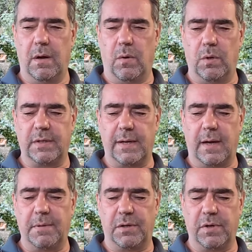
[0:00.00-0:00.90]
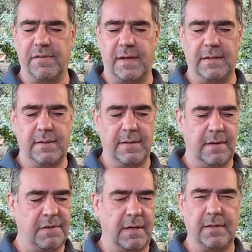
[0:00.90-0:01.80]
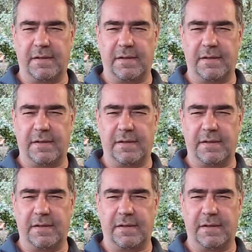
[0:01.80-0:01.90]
Und dann habe ich kurzerhand erfahren,